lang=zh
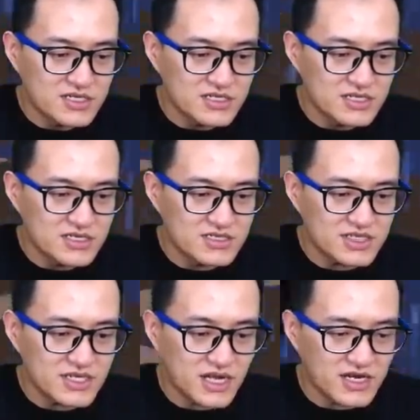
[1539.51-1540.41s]
敌人
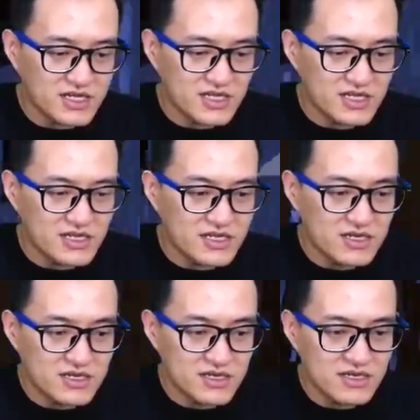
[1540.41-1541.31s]
在哪里？
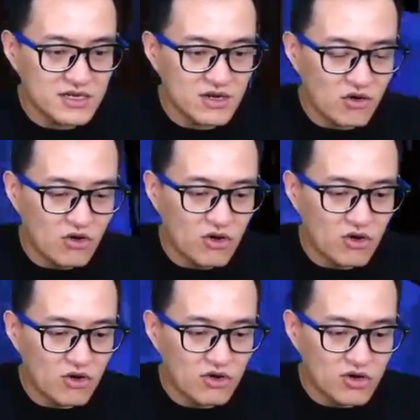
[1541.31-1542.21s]
哦
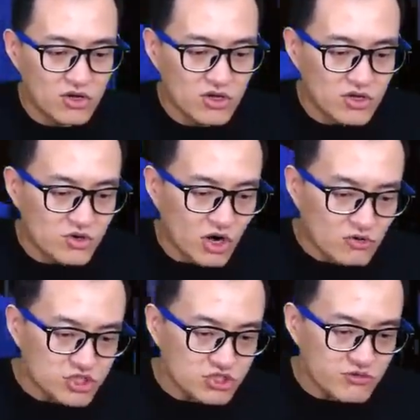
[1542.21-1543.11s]
吼，哦，
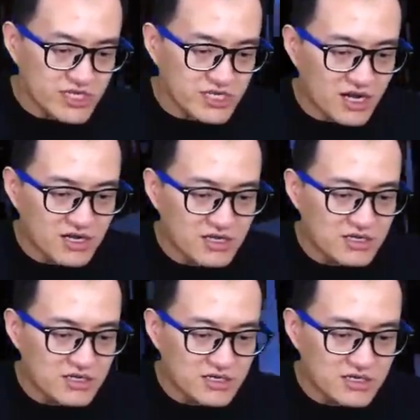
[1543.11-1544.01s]
守卫者，
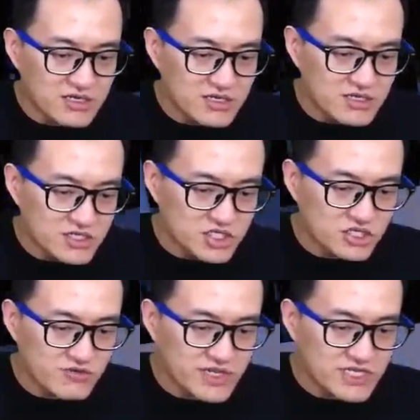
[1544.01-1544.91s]

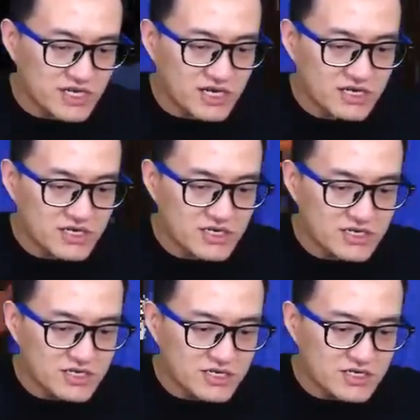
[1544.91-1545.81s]
守卫者，
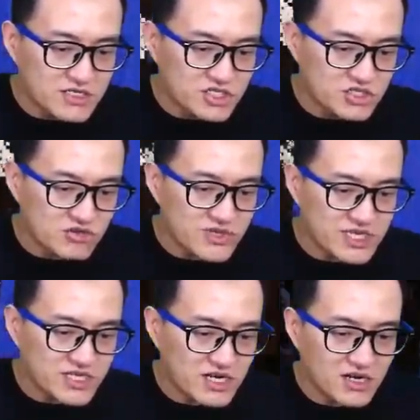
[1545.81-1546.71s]
守卫
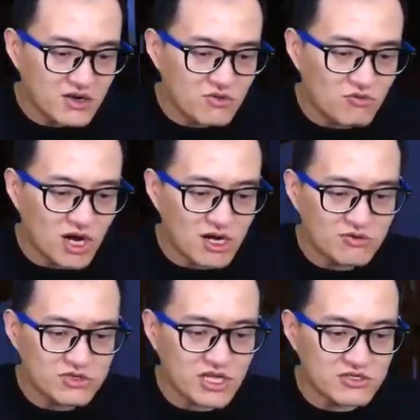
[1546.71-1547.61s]
者。哇，
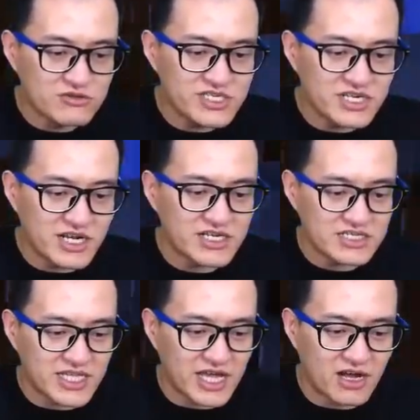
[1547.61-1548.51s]
我打守卫者还是
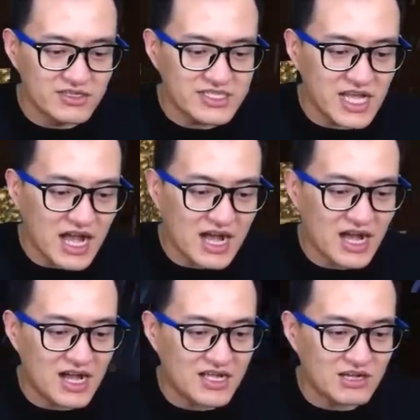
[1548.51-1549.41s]
很在行的啊！